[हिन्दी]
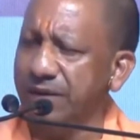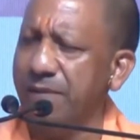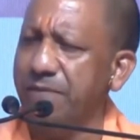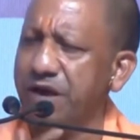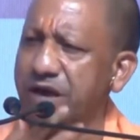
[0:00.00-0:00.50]

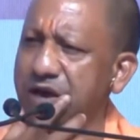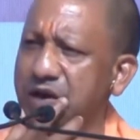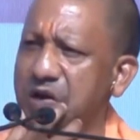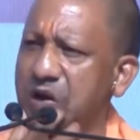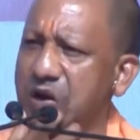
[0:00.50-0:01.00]
समय पे
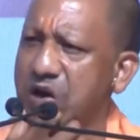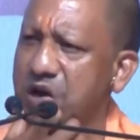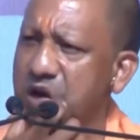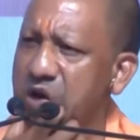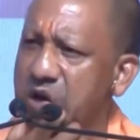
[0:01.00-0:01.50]

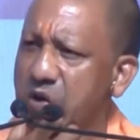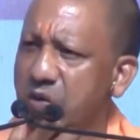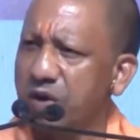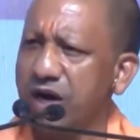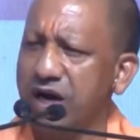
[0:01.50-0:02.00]

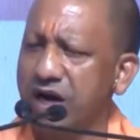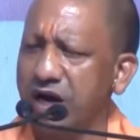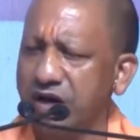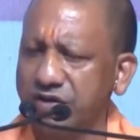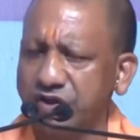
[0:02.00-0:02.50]
वह
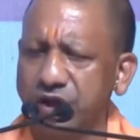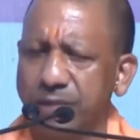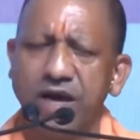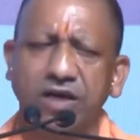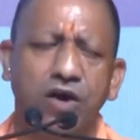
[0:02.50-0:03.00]

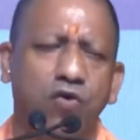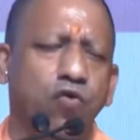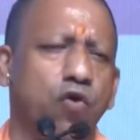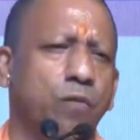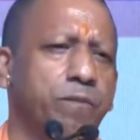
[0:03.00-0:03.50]
समय के
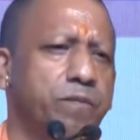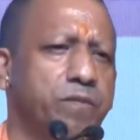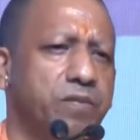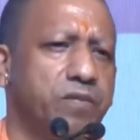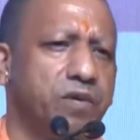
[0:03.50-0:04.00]
अनुरूप